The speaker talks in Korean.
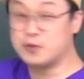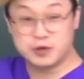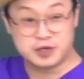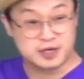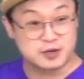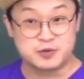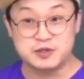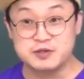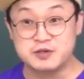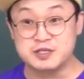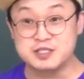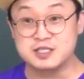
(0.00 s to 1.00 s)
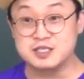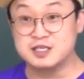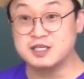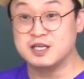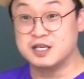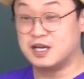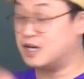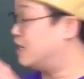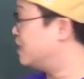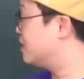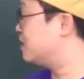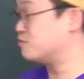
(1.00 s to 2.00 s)
보호 역할 하고 있는 거겠지
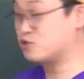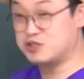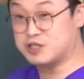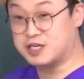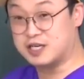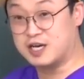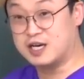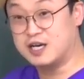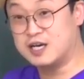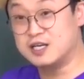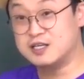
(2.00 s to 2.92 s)
야 얘는 무슨 역할이야